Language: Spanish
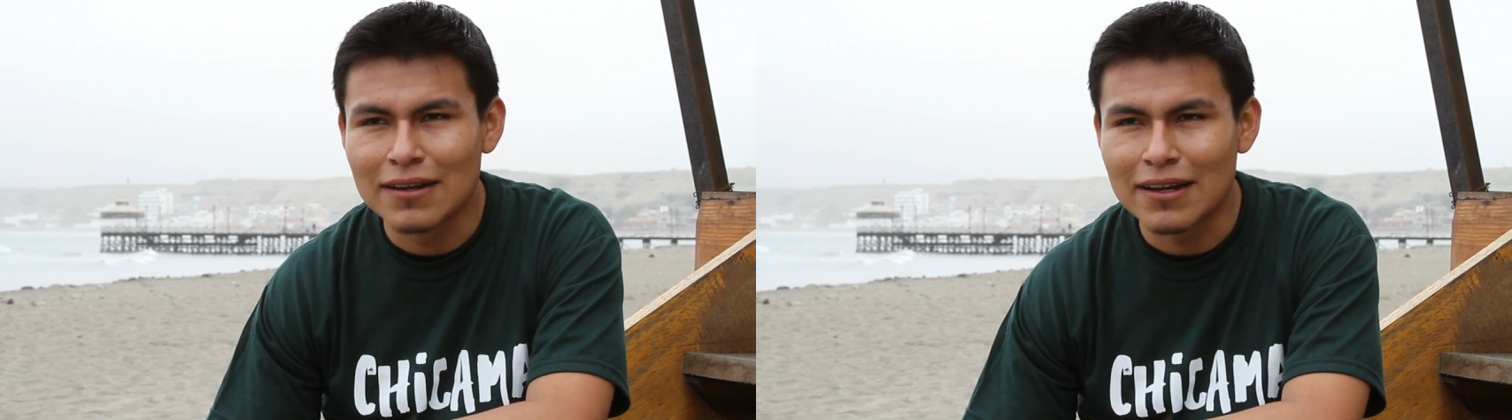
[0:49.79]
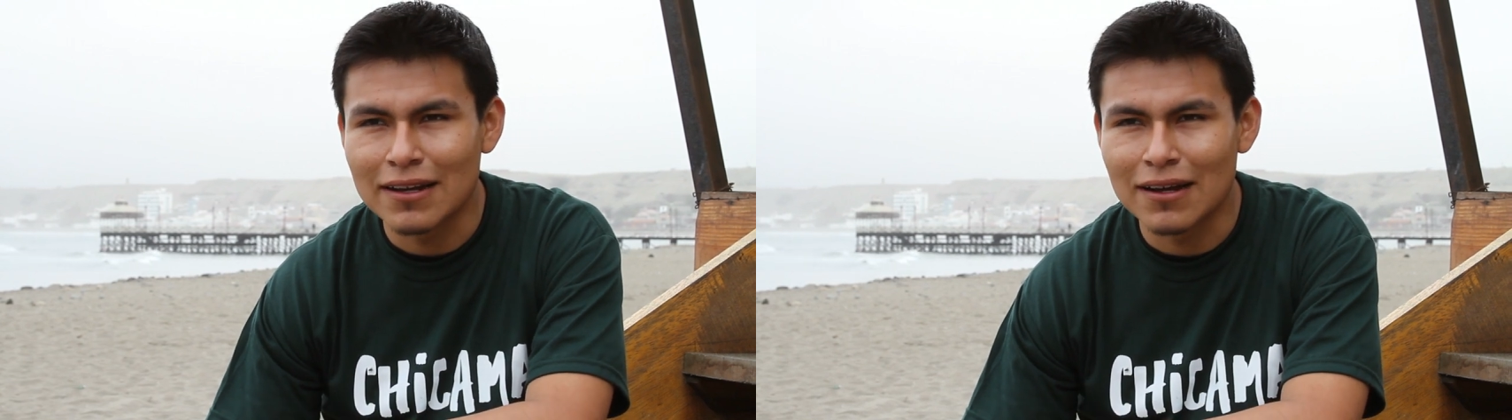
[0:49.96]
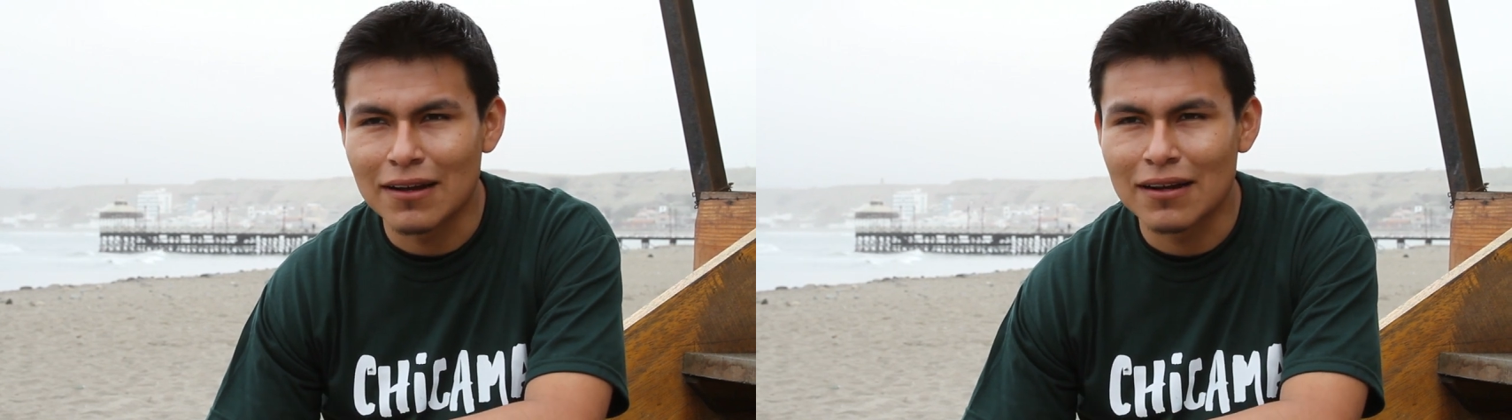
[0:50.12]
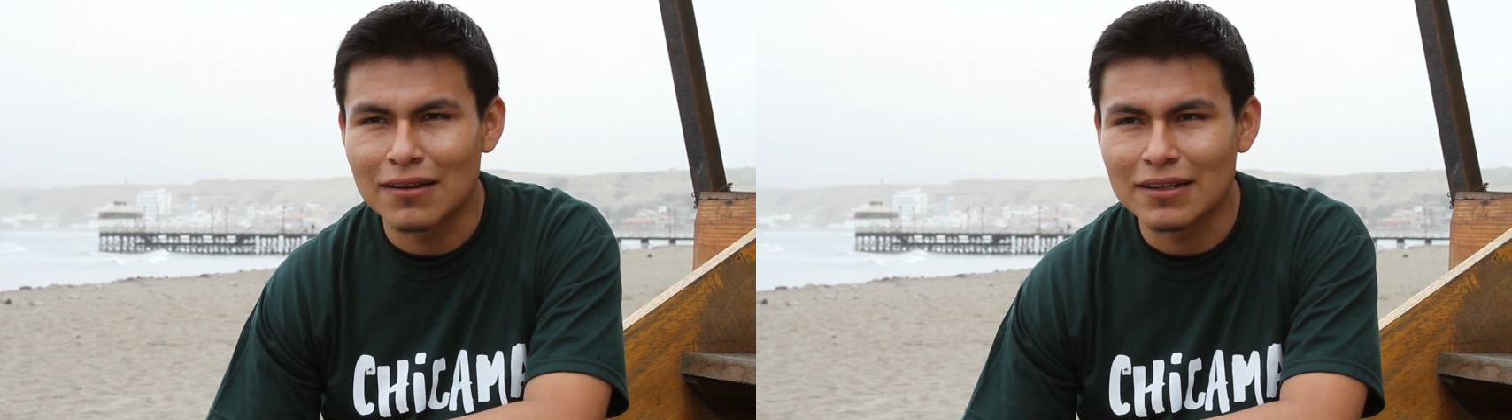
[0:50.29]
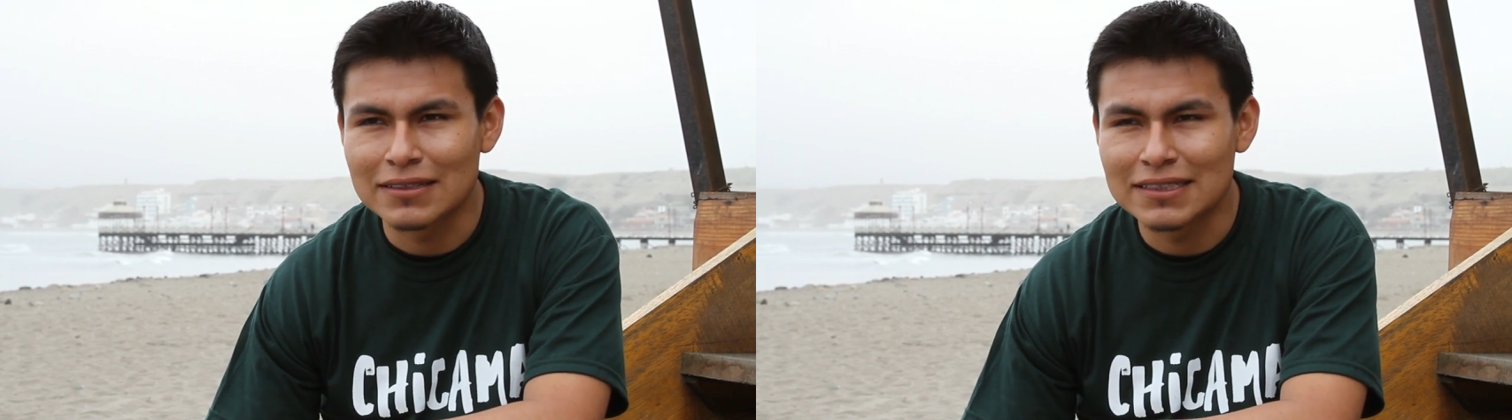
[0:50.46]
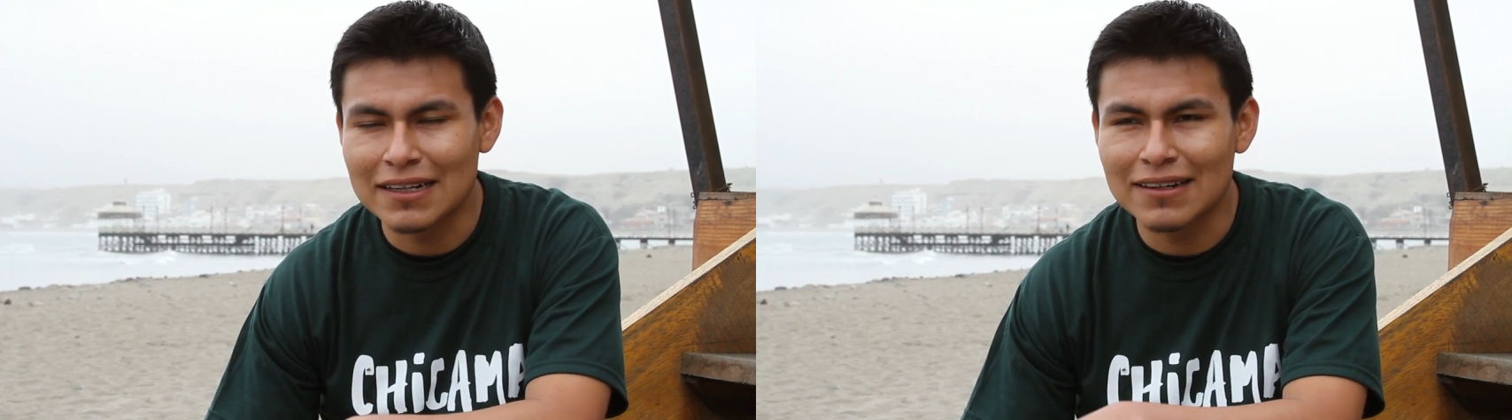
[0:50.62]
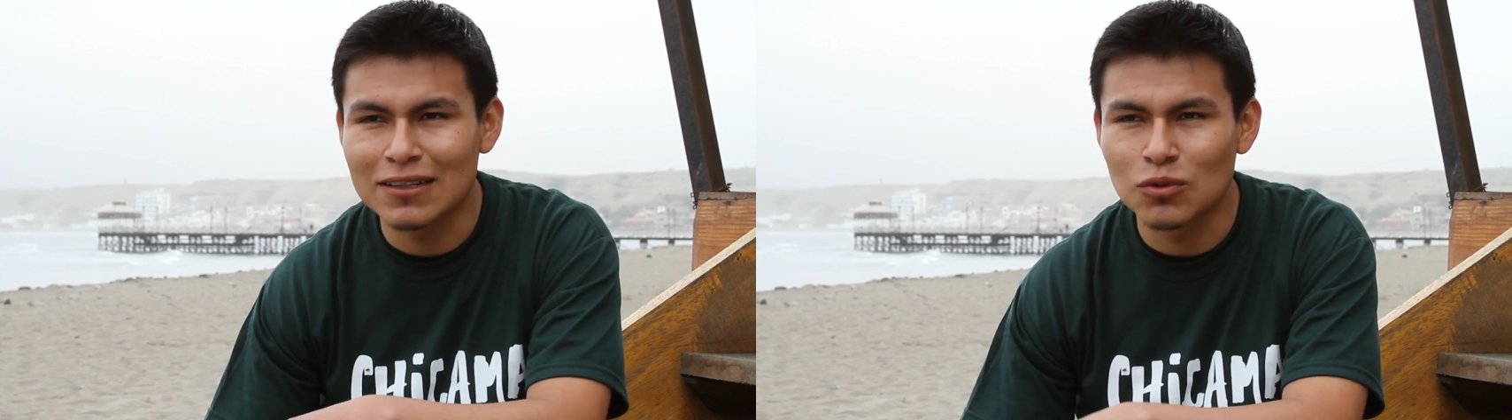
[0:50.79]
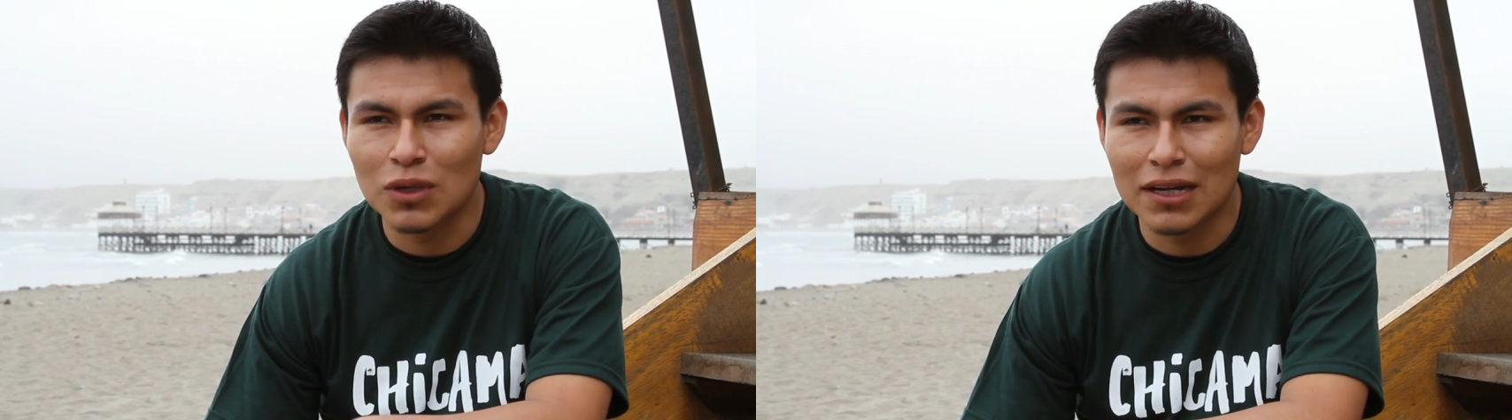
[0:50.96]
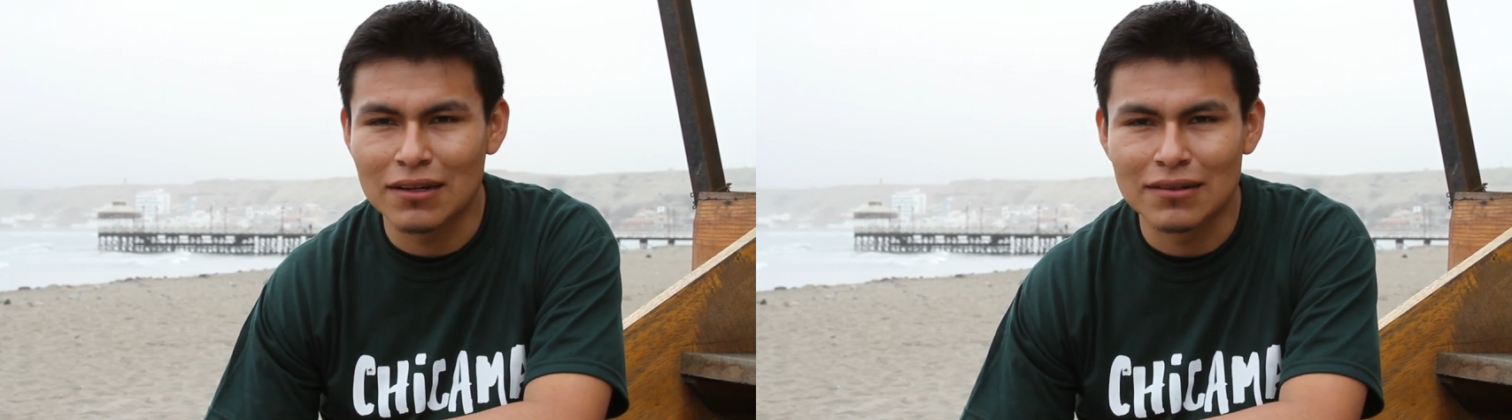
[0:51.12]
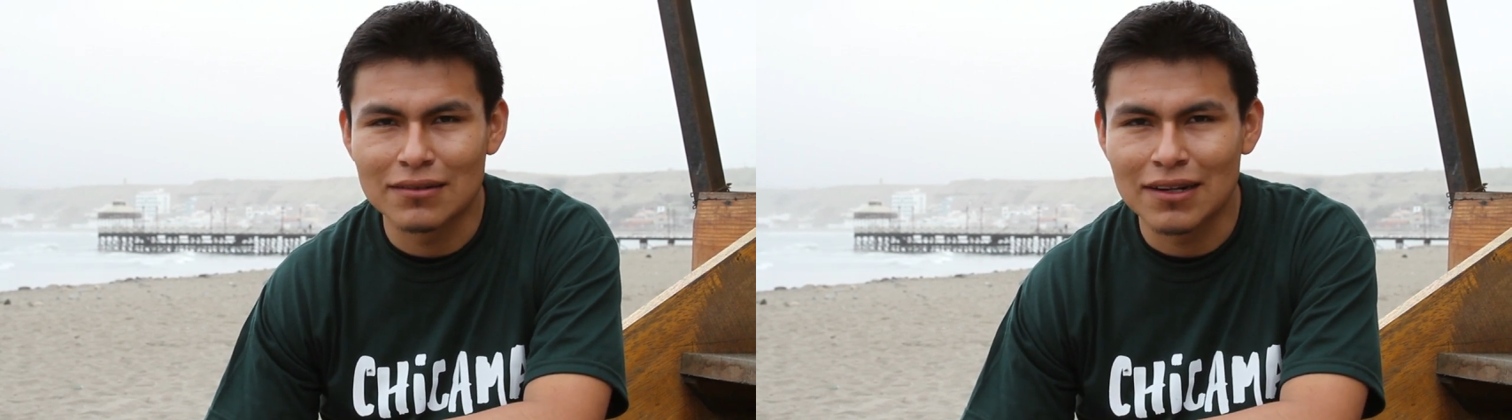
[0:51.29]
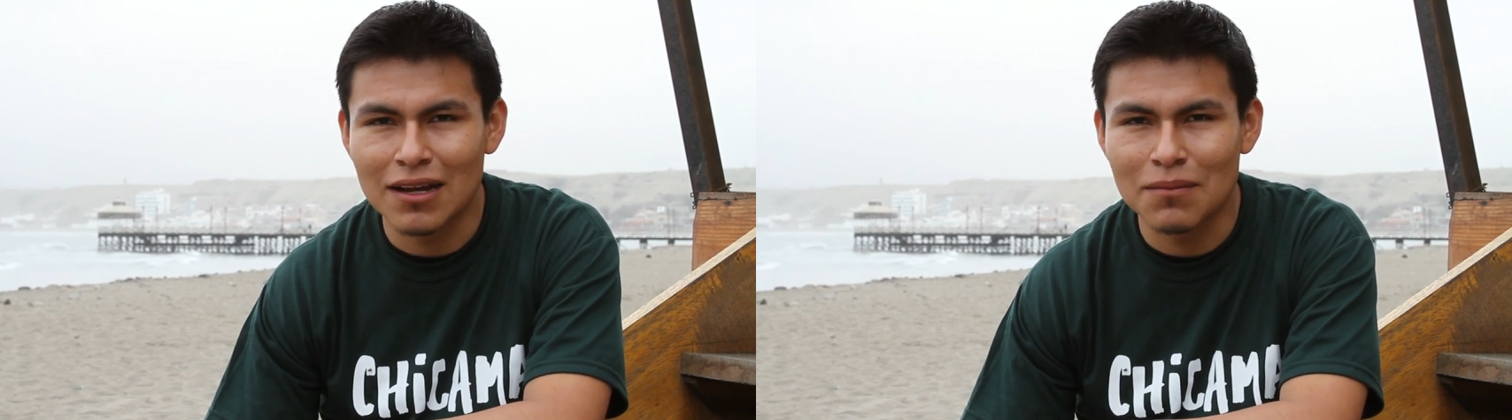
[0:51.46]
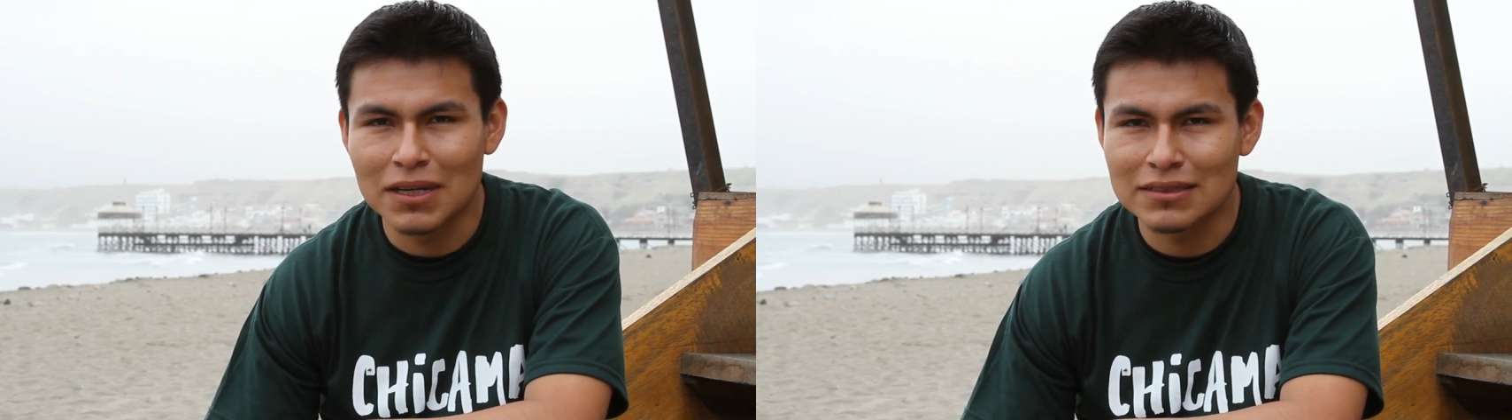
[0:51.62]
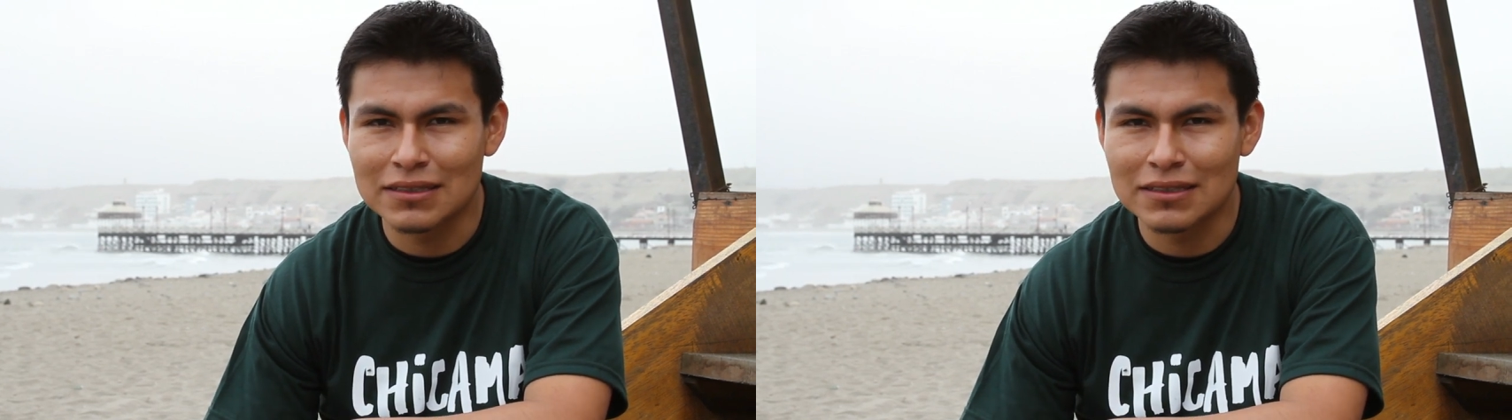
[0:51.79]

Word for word: era ser natural, nada más